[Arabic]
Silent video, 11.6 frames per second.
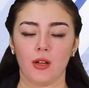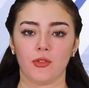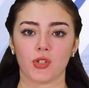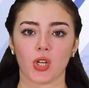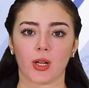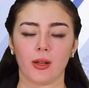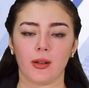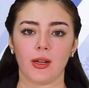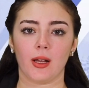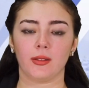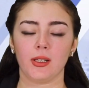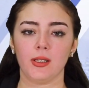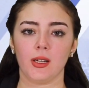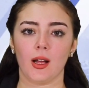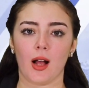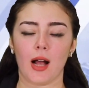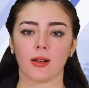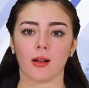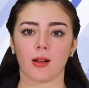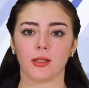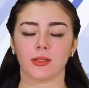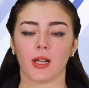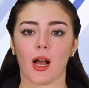في الشق الرياضي حقق
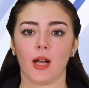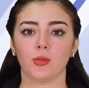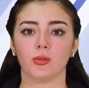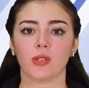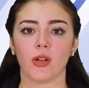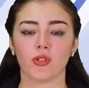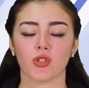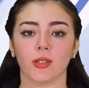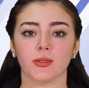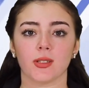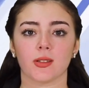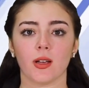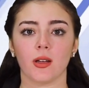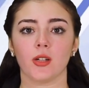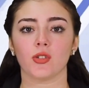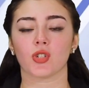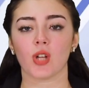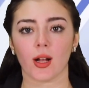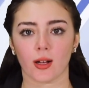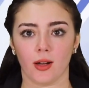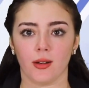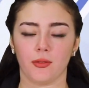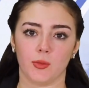اتحاد طنجة انتصارا
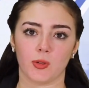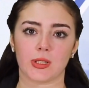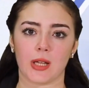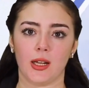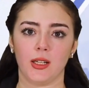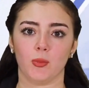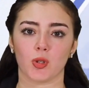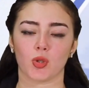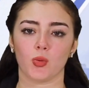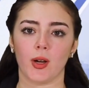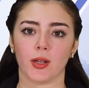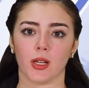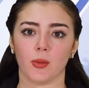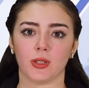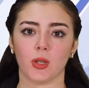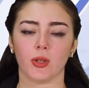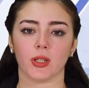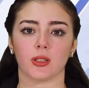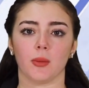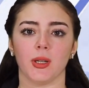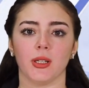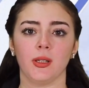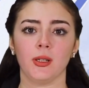شاقا في مستهل مشواره بالدور
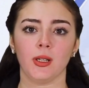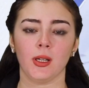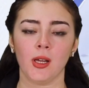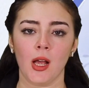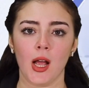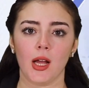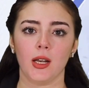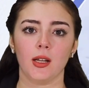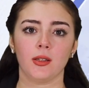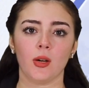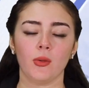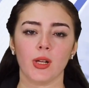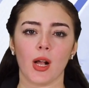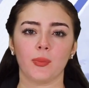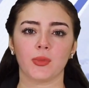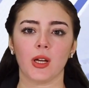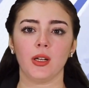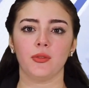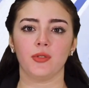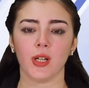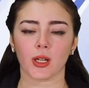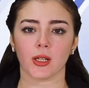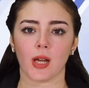التمهيدي لدور أبطال
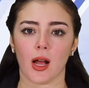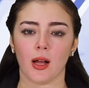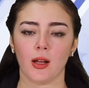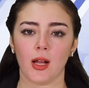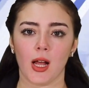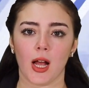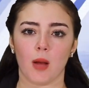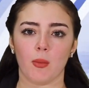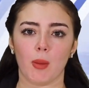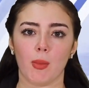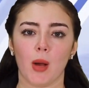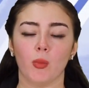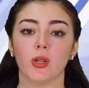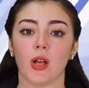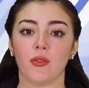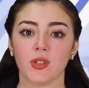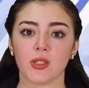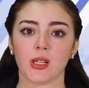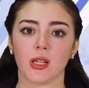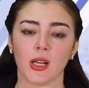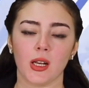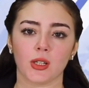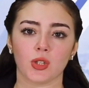إفريقيا أمام
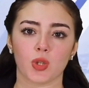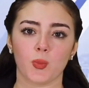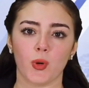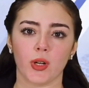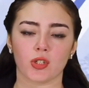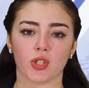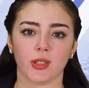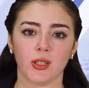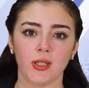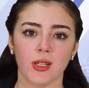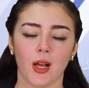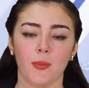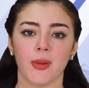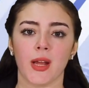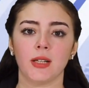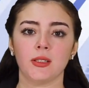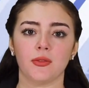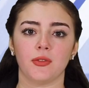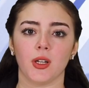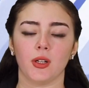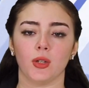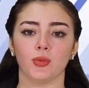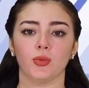منافسه إلكت سبورا تشادي بهدف
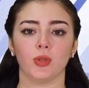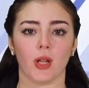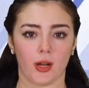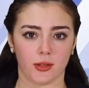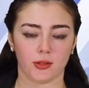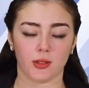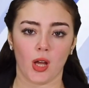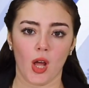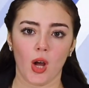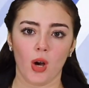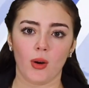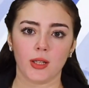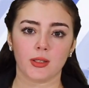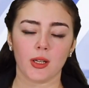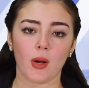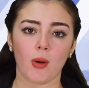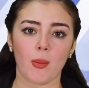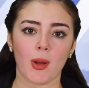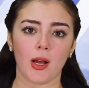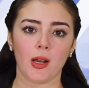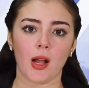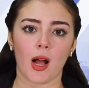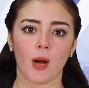دون رد وتناوب
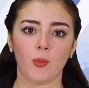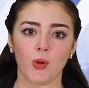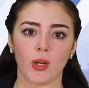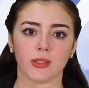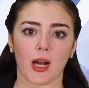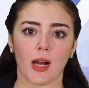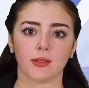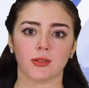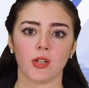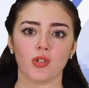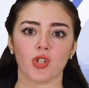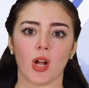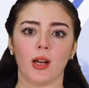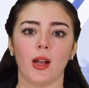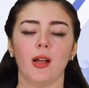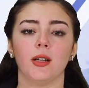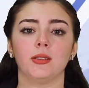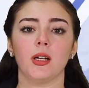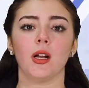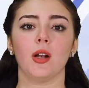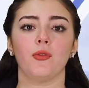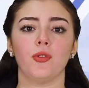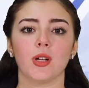لاعبو اتحاد طنجة على إهدار
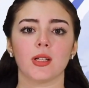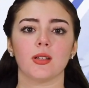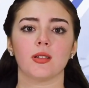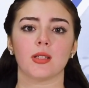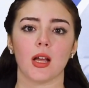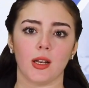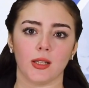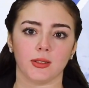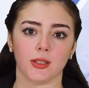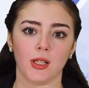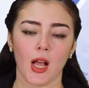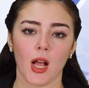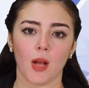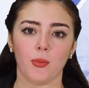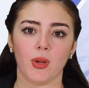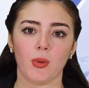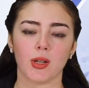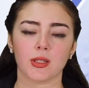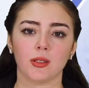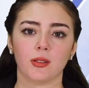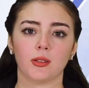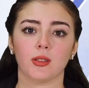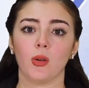الفرص السهلة
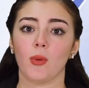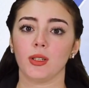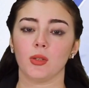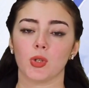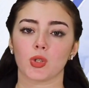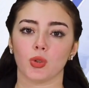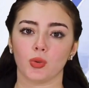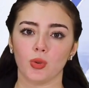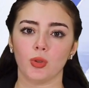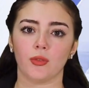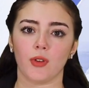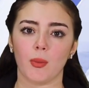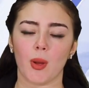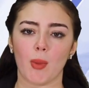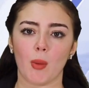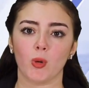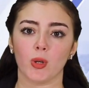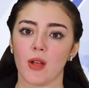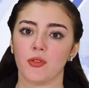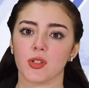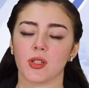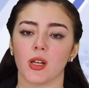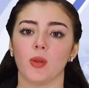بواسطة الوادي والشنتوف أمام
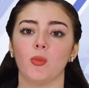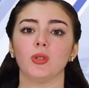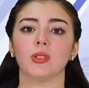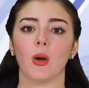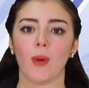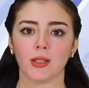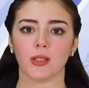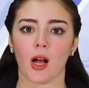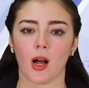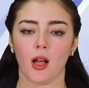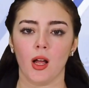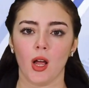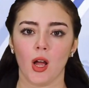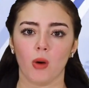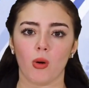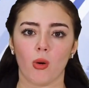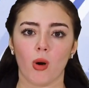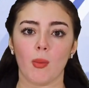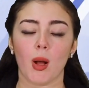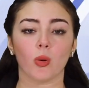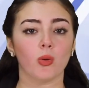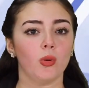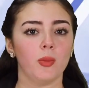منافس متواضع وهو ما
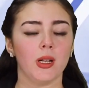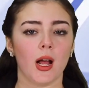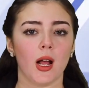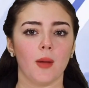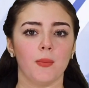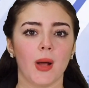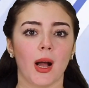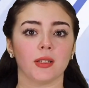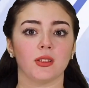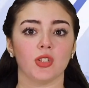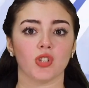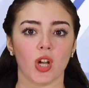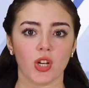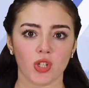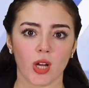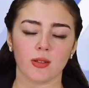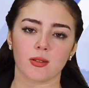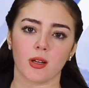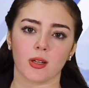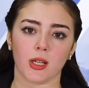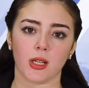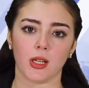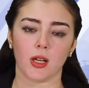قوبل باحتجاج
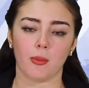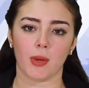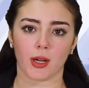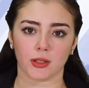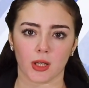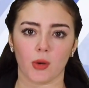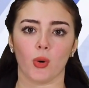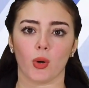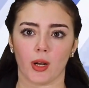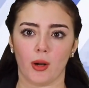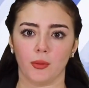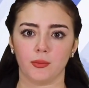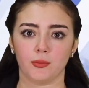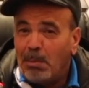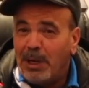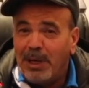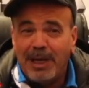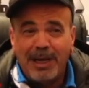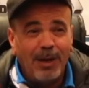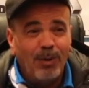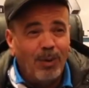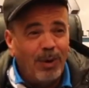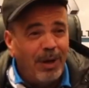أنصاره مرة أخرى يعني
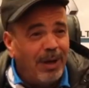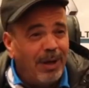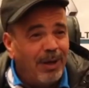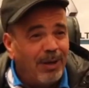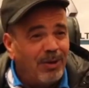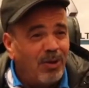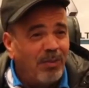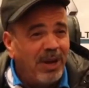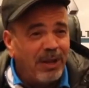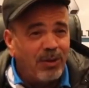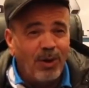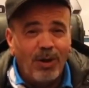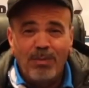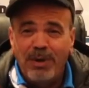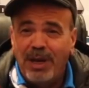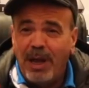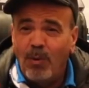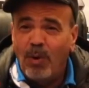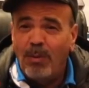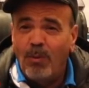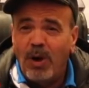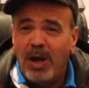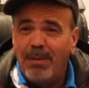كانوا دوميناتور من أول
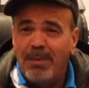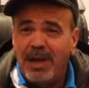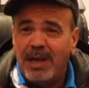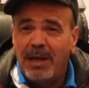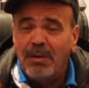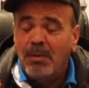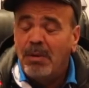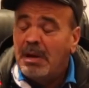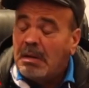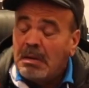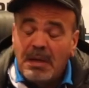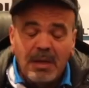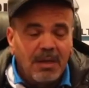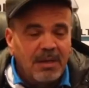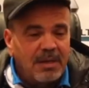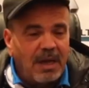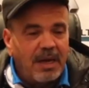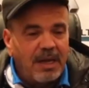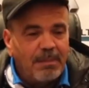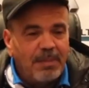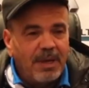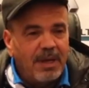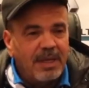مقابلة كانوا
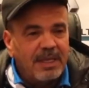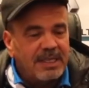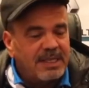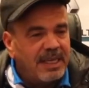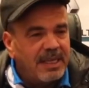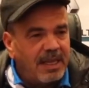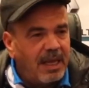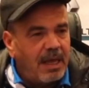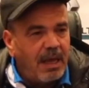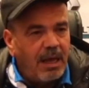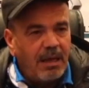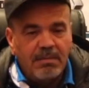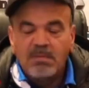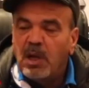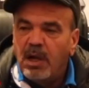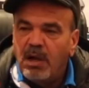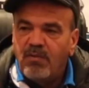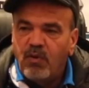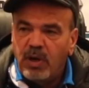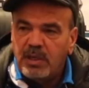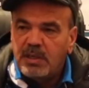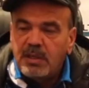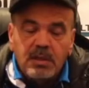تقريب 90 دقيقة
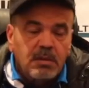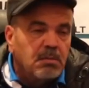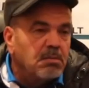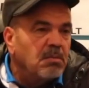الفرص